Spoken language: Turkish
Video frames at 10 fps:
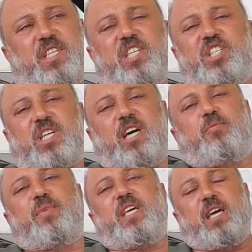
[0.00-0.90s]
İkinci
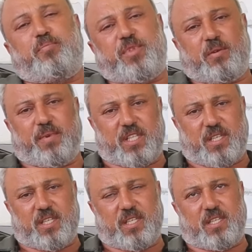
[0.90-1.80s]
karmayı
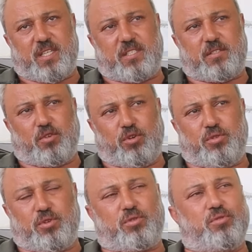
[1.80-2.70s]
yaptırmadınız
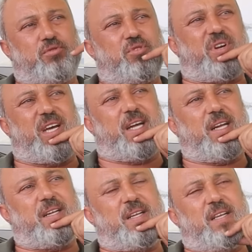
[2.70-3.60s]
14 gün sonra.
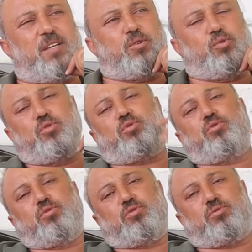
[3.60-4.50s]

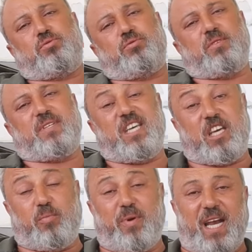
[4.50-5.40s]
Unuttunuz.
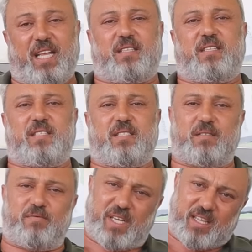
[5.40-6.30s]
İhmal ettiniz.
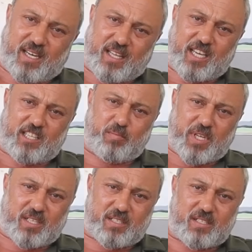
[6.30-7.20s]
Veterinere
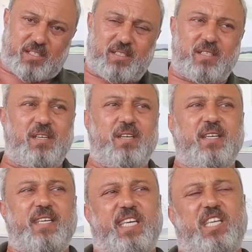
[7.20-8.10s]
gitmediniz.
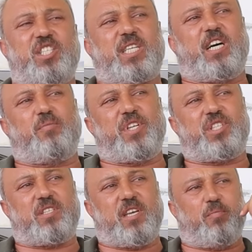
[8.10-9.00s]
İkinci karma
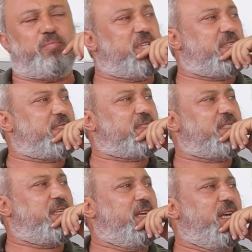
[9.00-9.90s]
aşısını yapmadın.
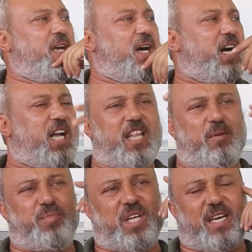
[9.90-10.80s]

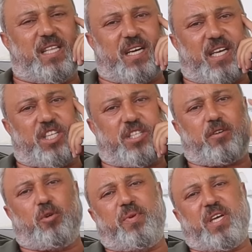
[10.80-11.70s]
Aradan bir ay daha
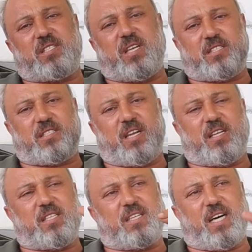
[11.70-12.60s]
geçti. Köpeğiniz
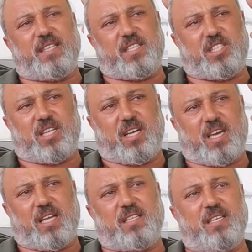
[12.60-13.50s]
hastalandı. Kanlı ishal
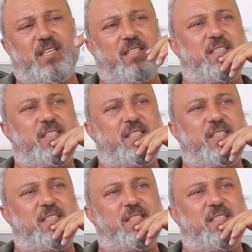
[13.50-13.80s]
geldi.